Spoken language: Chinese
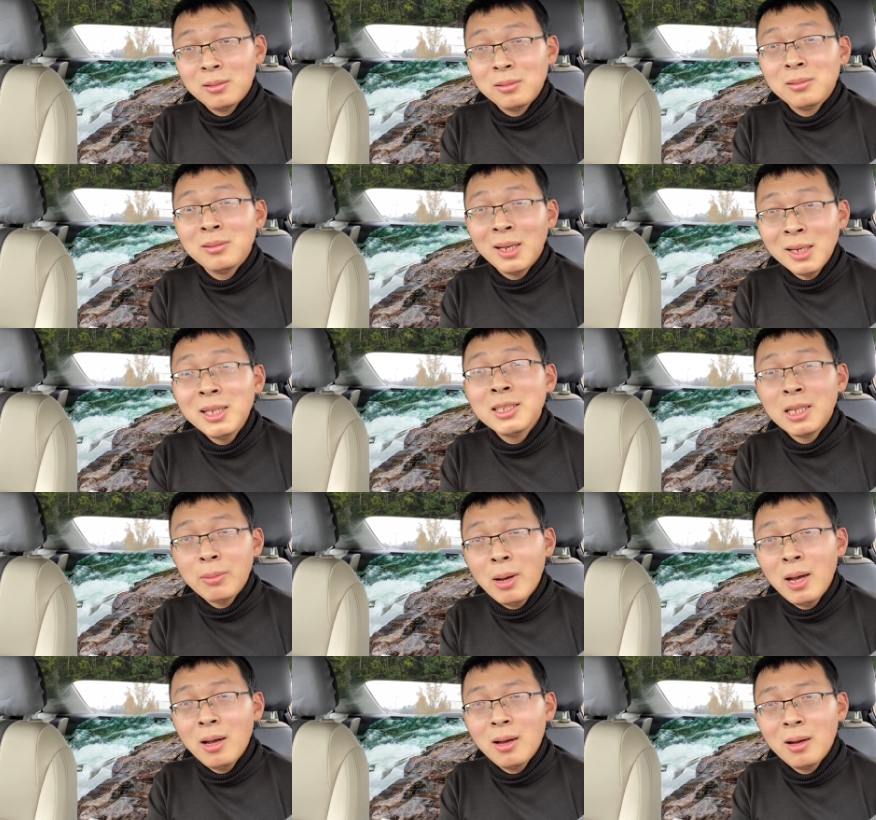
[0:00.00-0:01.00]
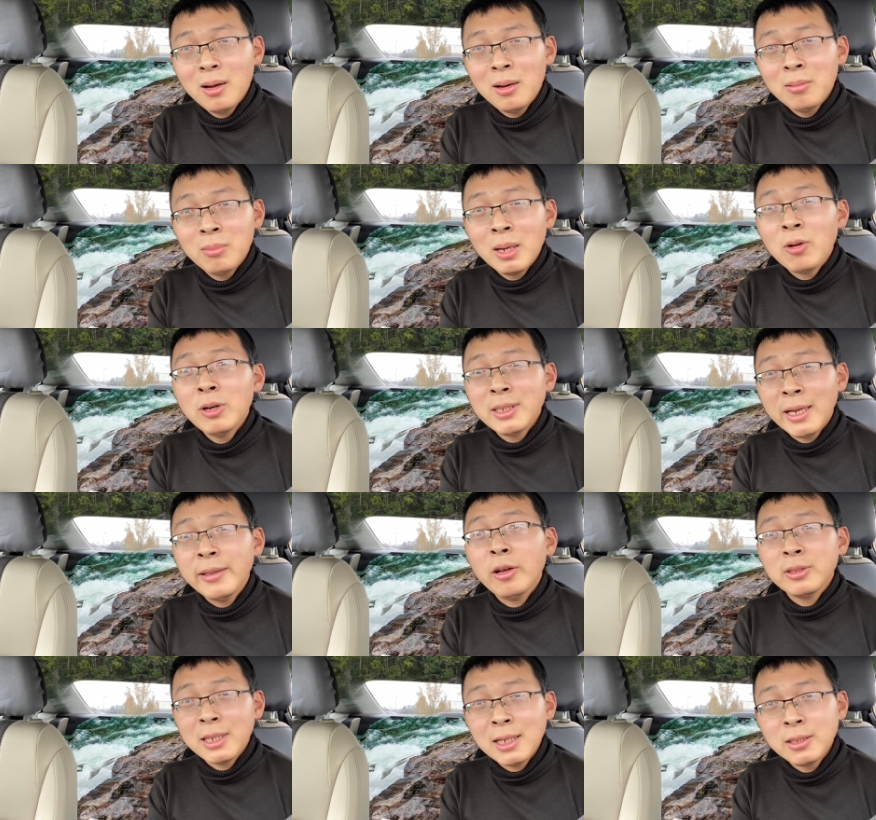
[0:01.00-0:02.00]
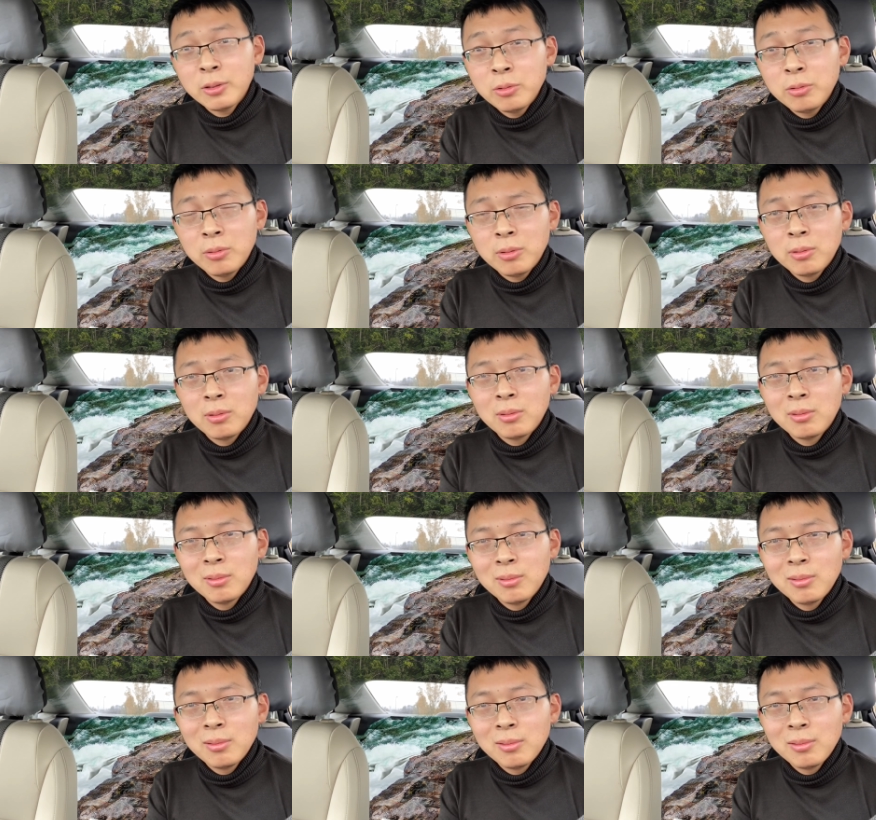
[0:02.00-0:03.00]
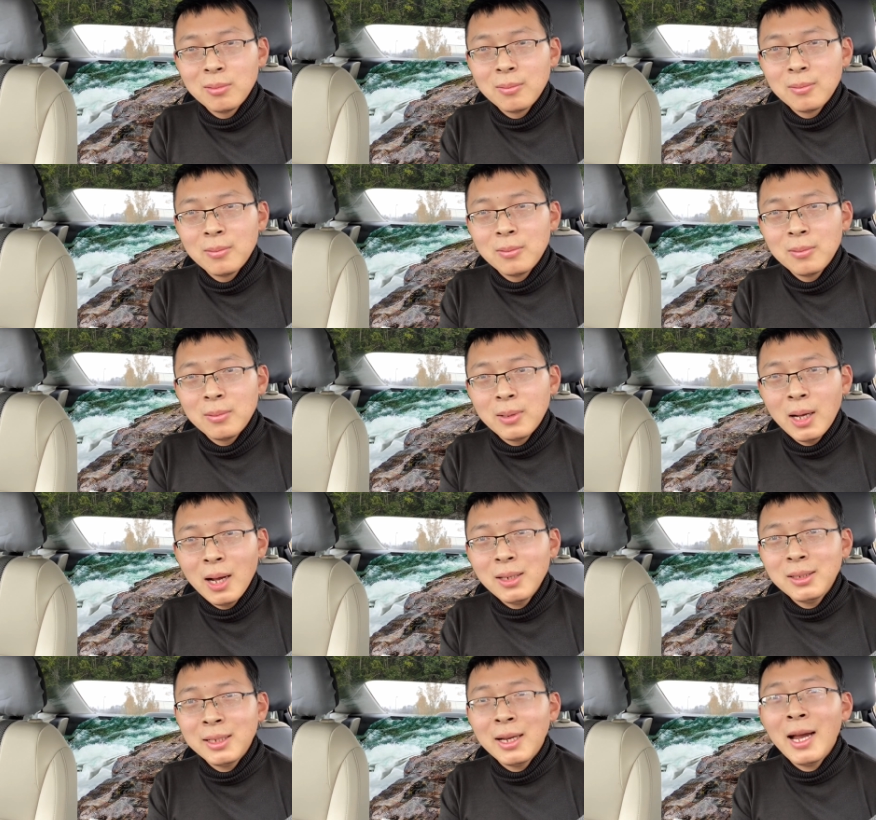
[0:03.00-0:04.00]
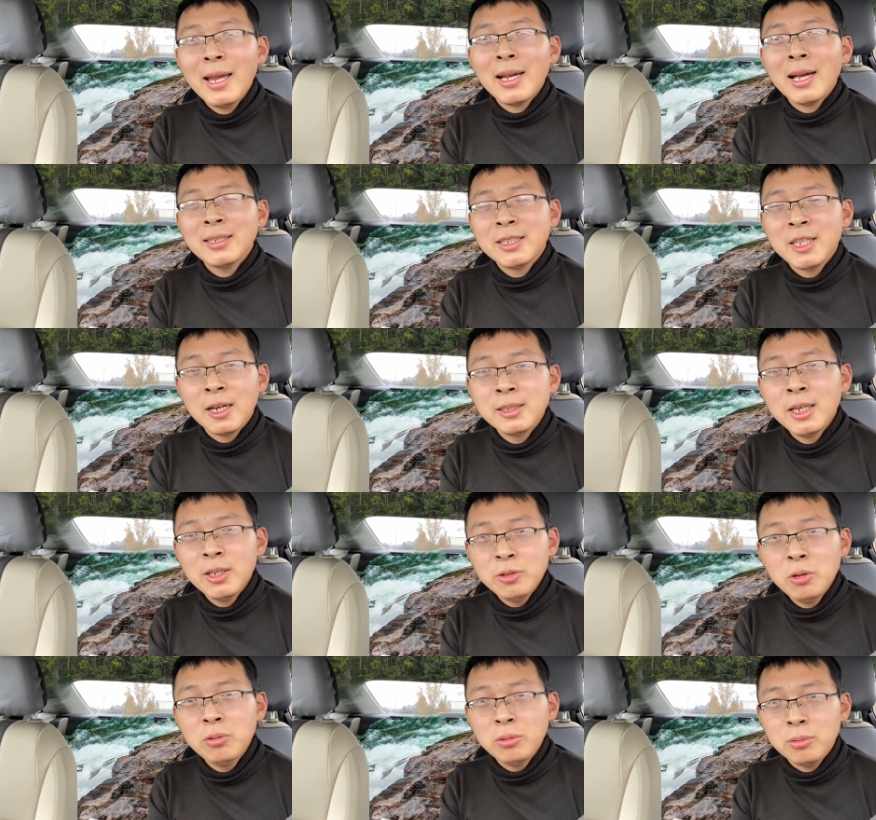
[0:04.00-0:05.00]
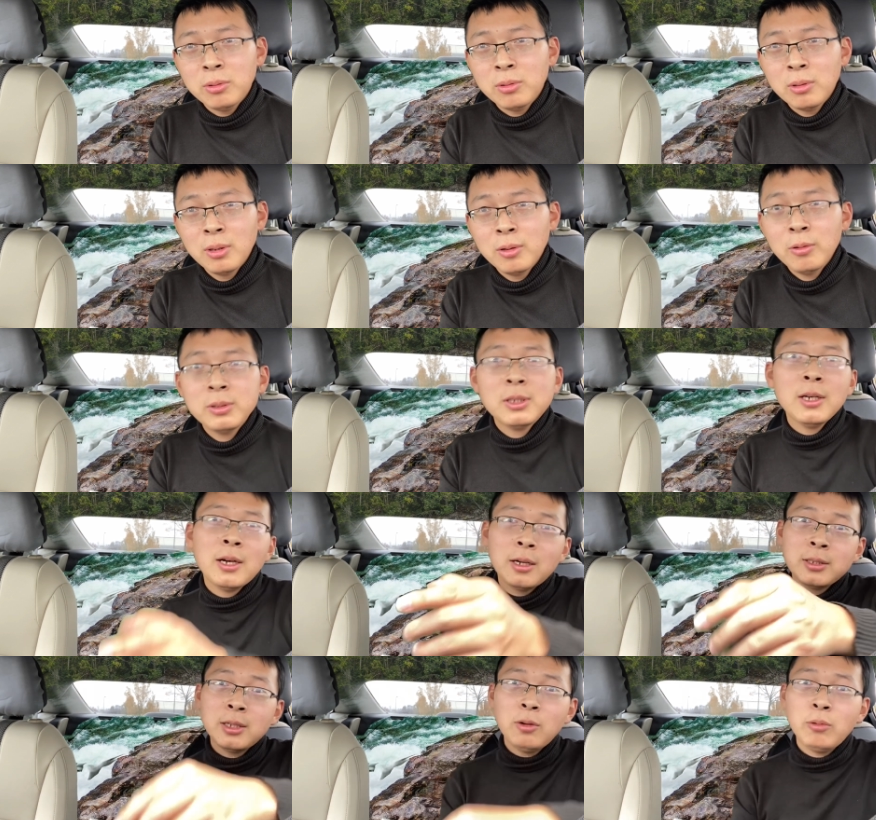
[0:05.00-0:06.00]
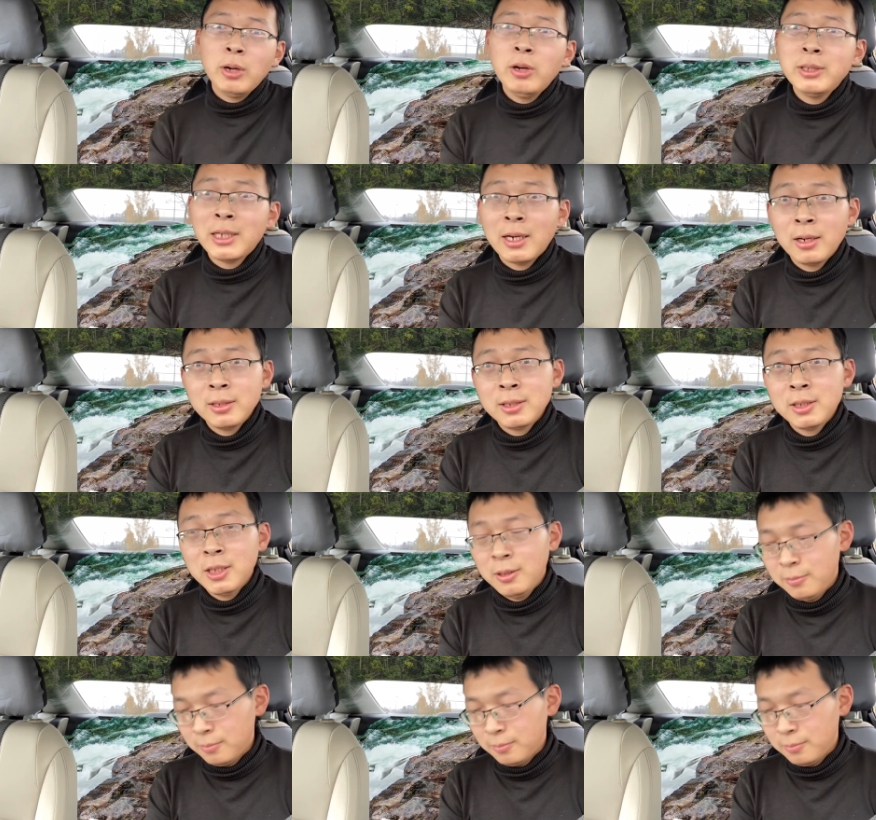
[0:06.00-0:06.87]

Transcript: 能理解吗？美国严到啥程度？还你还敢强奸幼女？呃，这个时候我又讲个事情，